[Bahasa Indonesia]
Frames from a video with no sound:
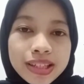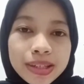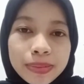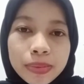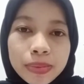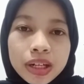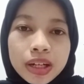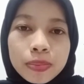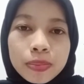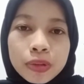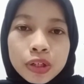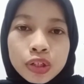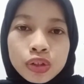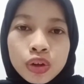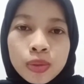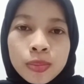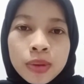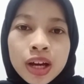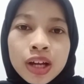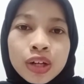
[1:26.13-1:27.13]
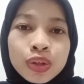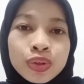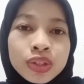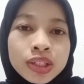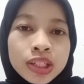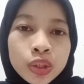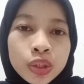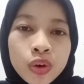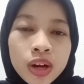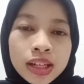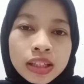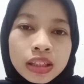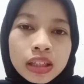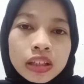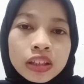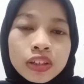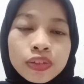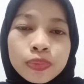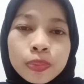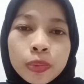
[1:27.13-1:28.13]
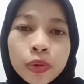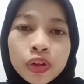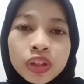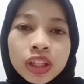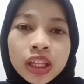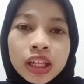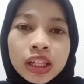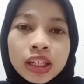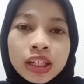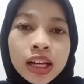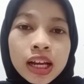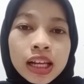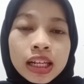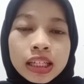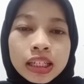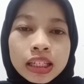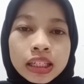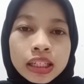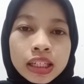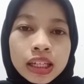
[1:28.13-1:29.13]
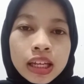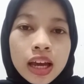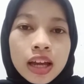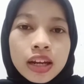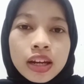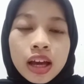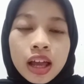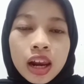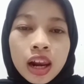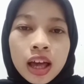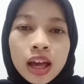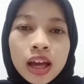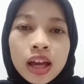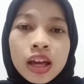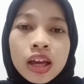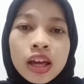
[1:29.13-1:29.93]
pada percobaan uji kualitatif protein kali ini adalah